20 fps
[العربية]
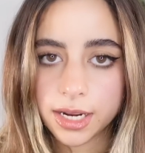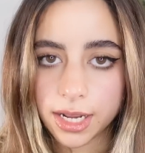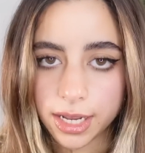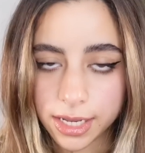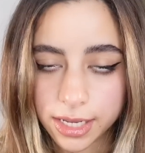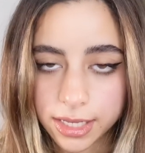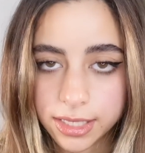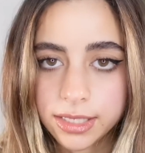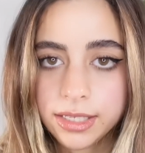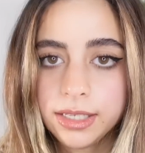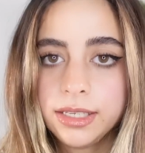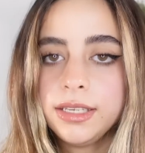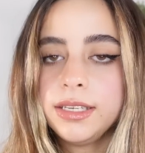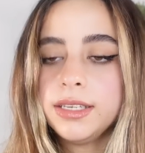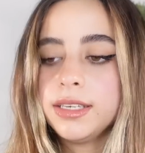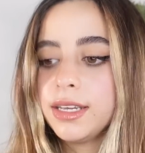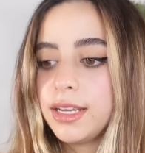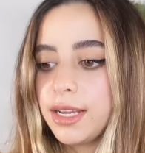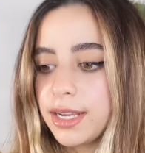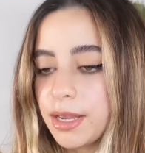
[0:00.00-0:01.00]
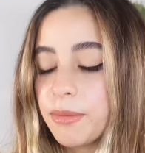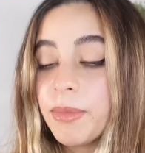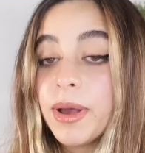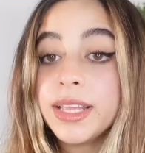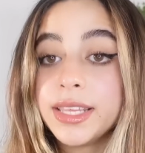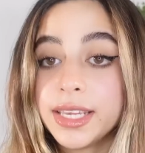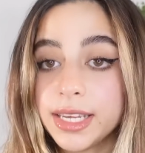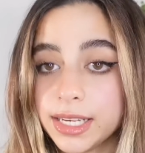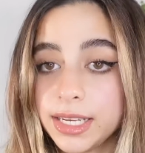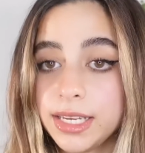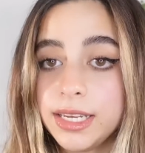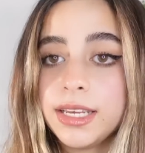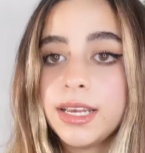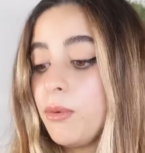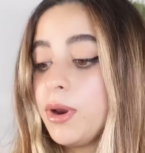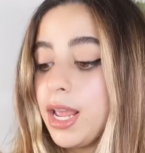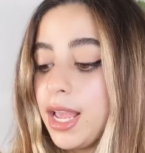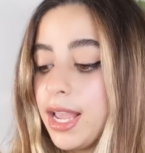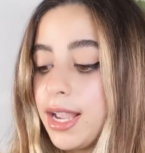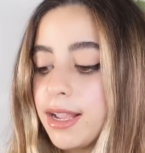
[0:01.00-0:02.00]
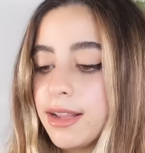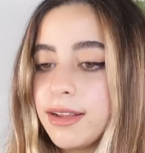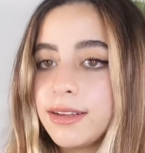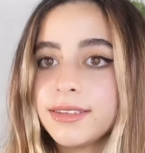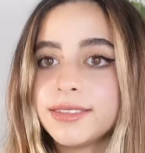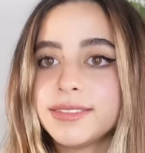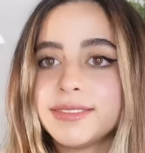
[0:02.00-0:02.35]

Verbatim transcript: الحاجه دي اجيبها تاني اول حاجه